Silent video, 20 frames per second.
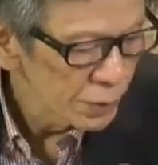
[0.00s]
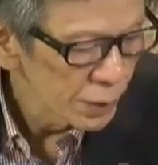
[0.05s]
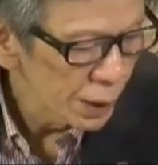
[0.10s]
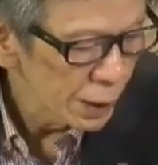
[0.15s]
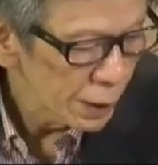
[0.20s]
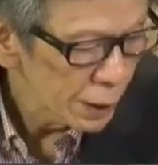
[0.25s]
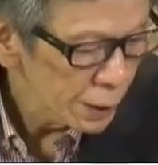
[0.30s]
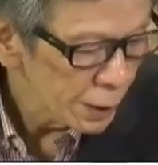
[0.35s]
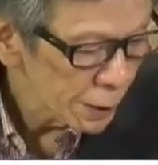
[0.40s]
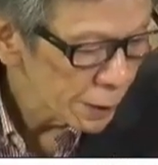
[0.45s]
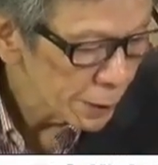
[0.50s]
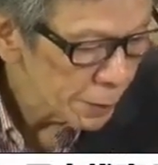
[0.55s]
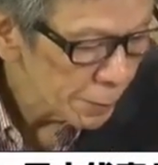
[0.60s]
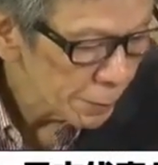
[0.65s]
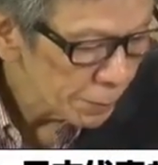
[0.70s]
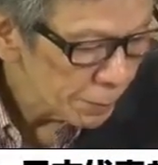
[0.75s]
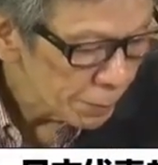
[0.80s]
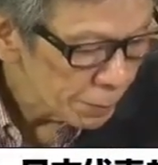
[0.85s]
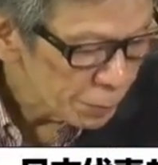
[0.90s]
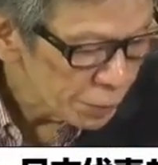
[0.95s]

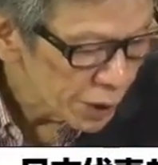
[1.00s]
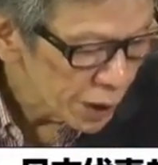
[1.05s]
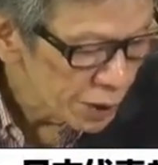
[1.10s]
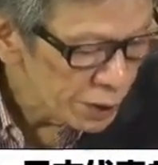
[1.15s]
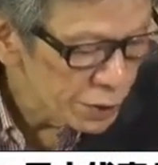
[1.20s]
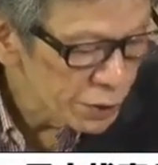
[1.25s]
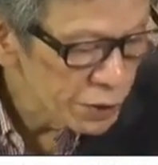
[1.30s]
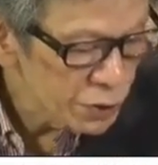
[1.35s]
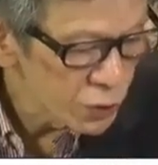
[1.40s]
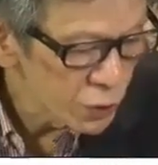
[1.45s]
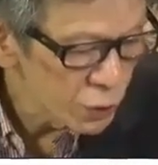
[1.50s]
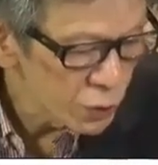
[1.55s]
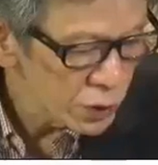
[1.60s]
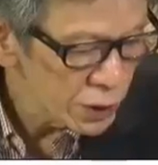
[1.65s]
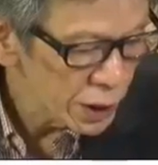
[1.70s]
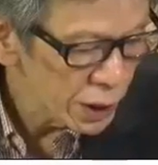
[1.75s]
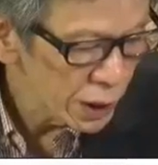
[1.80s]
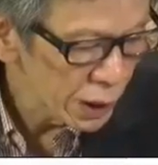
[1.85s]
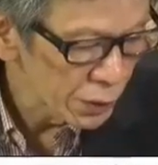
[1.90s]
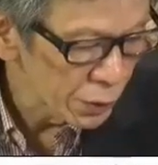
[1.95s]
えー、律令
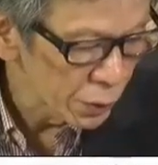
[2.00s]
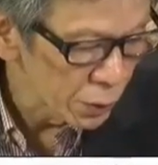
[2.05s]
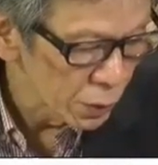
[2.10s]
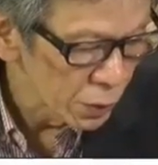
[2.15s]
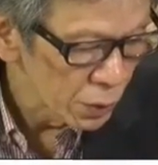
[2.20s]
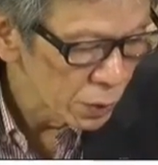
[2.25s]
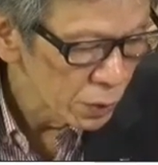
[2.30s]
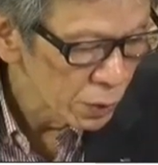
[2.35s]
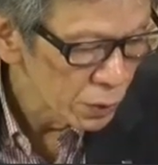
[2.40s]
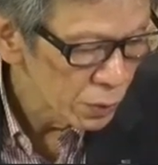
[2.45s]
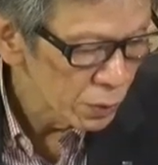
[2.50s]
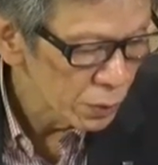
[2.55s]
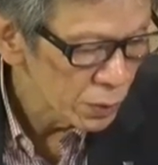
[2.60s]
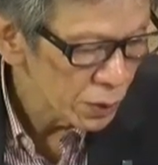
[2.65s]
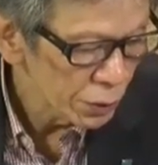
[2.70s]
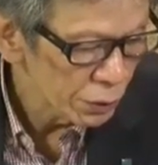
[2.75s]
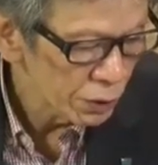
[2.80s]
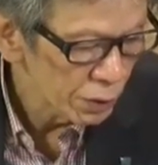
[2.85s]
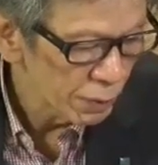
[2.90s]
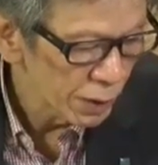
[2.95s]
制下の
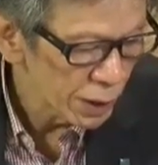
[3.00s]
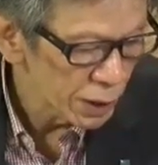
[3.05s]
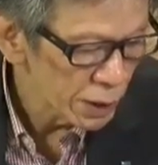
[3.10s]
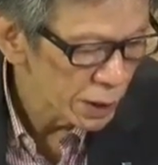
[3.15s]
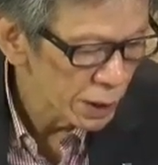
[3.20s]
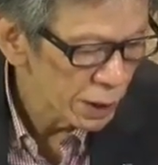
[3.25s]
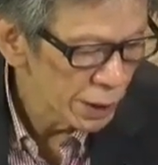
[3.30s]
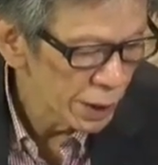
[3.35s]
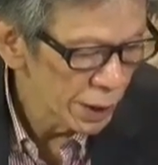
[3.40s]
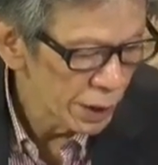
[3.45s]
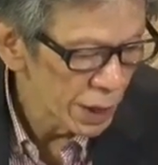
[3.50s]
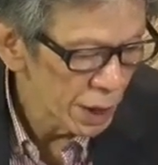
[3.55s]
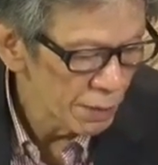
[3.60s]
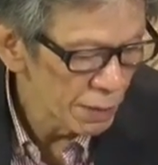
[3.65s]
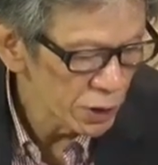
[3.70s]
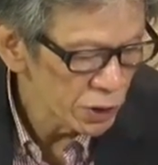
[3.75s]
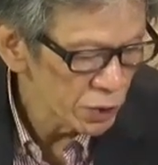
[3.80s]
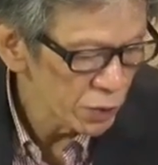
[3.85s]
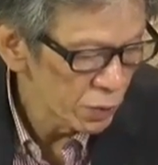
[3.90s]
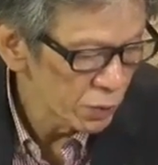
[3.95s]
例えば、え
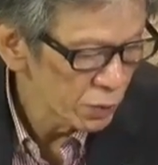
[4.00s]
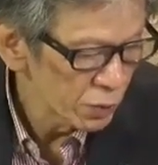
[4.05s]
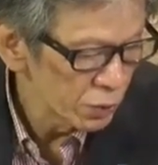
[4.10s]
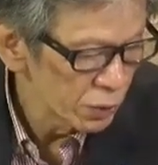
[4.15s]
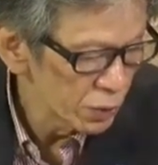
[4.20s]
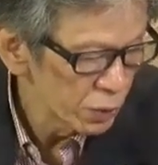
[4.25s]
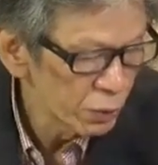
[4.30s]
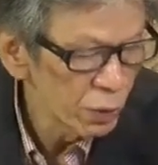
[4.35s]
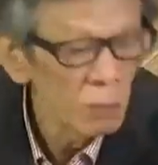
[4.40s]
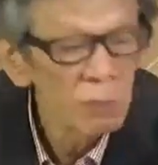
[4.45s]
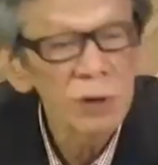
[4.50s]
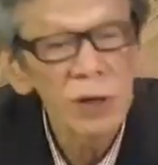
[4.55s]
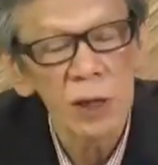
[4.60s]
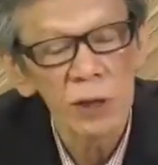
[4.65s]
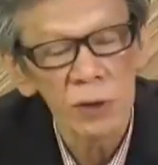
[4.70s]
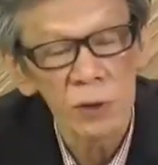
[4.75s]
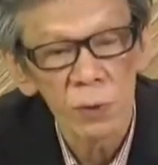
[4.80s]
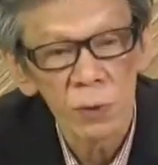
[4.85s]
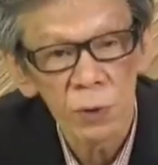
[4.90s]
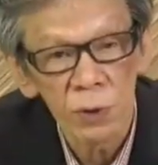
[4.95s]
山城の国とか武
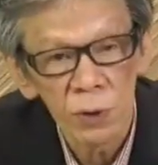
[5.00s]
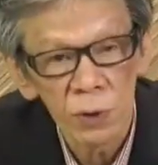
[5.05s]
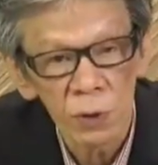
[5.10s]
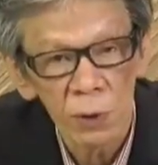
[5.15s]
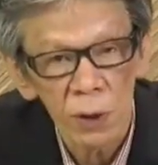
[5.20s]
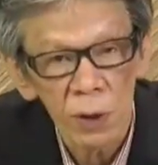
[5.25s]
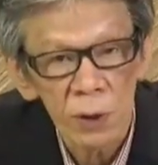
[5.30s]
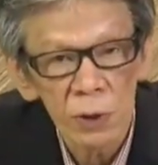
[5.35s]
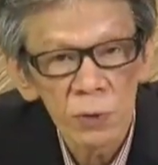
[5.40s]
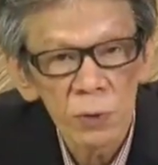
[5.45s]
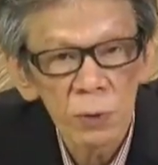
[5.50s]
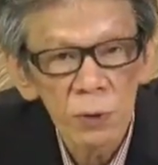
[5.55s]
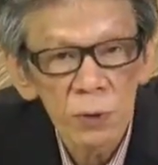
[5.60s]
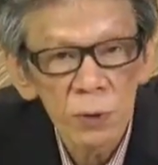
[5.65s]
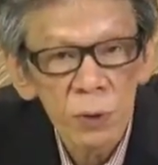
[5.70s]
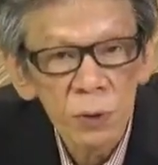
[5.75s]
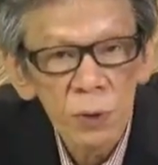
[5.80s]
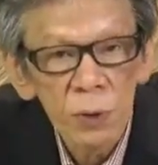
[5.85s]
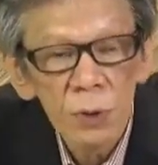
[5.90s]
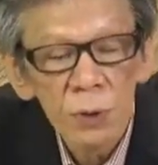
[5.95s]
蔵の国とかそう
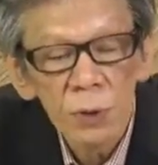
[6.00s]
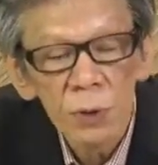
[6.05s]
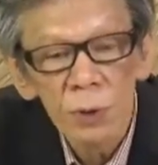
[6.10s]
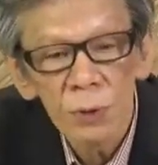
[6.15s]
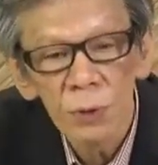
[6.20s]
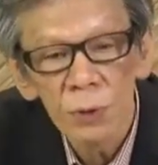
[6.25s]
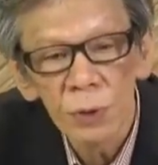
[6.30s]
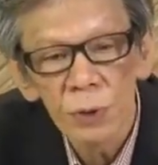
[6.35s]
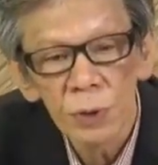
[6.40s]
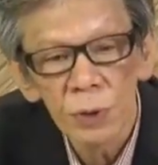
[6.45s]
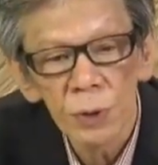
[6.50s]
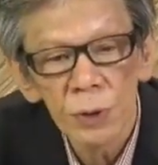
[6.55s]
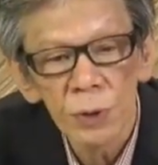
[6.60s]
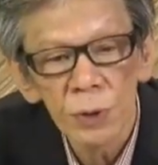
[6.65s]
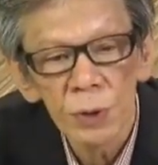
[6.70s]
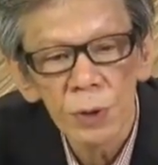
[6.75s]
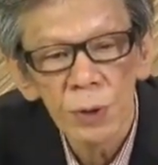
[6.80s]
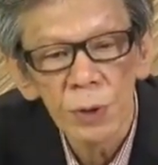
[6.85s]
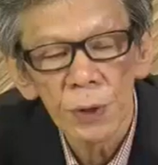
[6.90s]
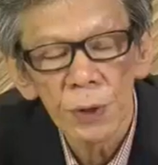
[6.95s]
い
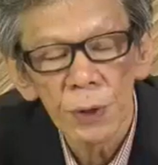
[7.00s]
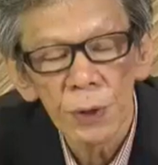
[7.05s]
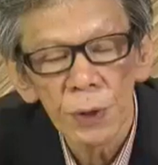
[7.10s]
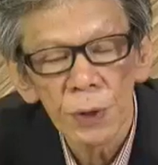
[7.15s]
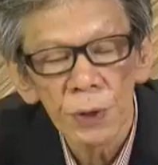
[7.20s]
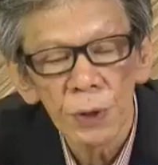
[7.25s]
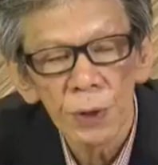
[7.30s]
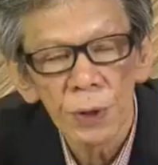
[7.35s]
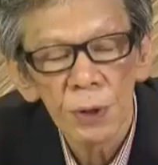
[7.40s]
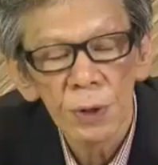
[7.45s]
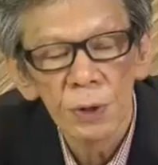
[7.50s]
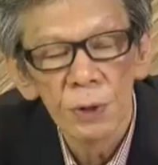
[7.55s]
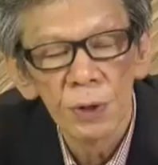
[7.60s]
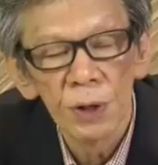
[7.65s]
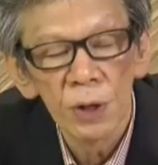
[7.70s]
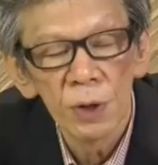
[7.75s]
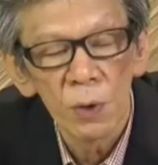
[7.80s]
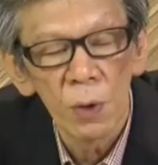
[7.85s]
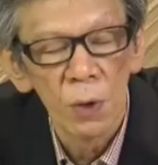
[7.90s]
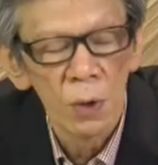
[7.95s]
う
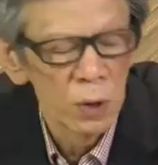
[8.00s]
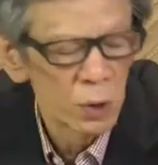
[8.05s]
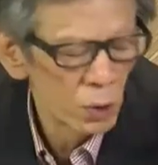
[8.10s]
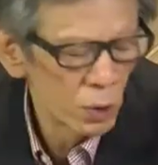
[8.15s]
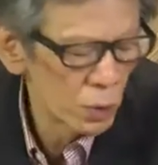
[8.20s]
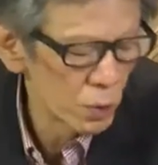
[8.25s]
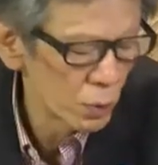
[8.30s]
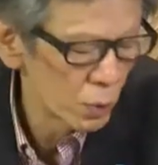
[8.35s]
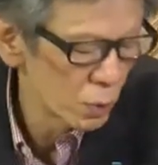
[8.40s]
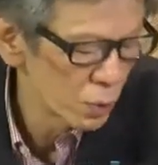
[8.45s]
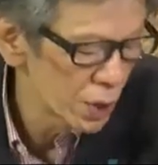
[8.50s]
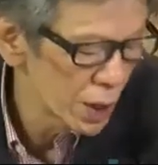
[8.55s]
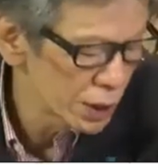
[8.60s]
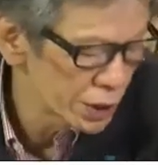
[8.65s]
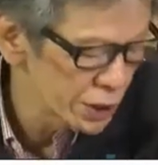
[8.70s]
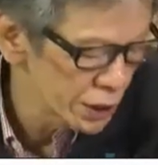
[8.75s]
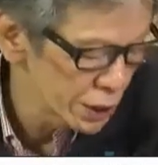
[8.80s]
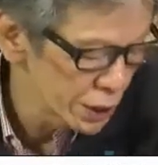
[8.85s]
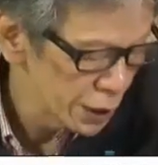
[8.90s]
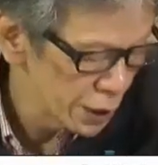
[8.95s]
国と同
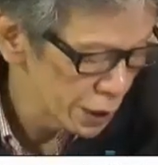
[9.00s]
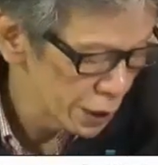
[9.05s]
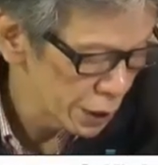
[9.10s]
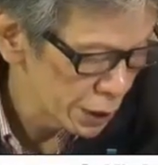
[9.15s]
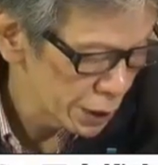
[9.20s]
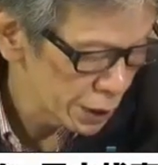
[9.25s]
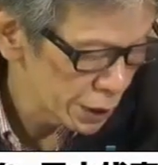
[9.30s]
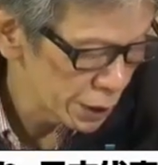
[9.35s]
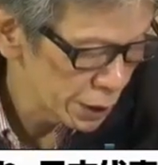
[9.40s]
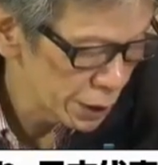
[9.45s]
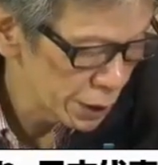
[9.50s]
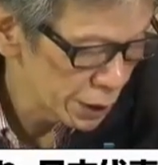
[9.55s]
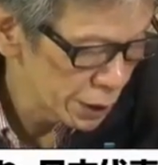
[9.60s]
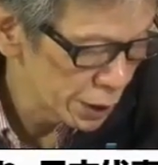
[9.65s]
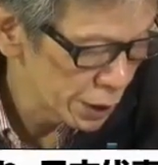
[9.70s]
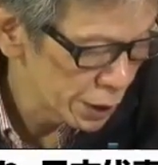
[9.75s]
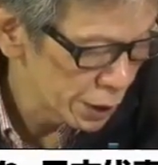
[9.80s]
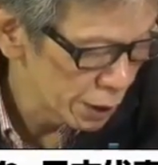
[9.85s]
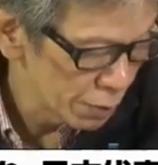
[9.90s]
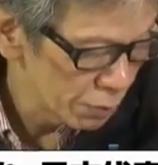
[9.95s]
じ、
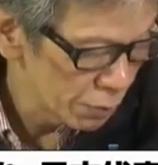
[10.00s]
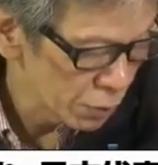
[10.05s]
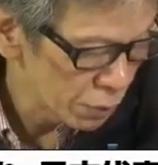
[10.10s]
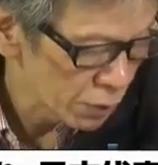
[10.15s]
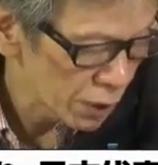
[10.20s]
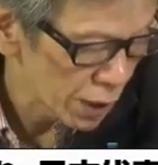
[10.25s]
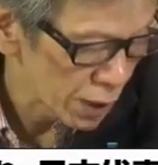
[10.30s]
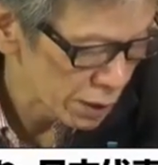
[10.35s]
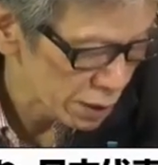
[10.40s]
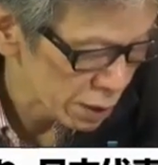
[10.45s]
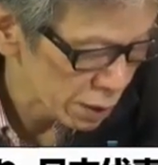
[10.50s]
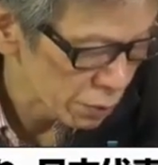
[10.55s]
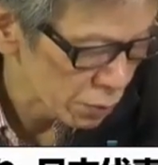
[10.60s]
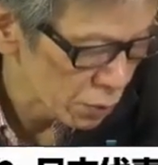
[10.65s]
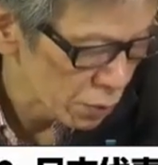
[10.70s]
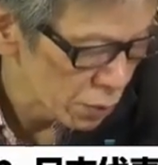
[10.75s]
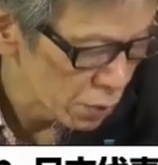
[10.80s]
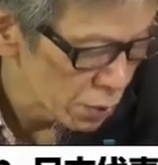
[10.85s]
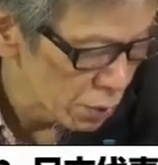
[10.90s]
えものであったと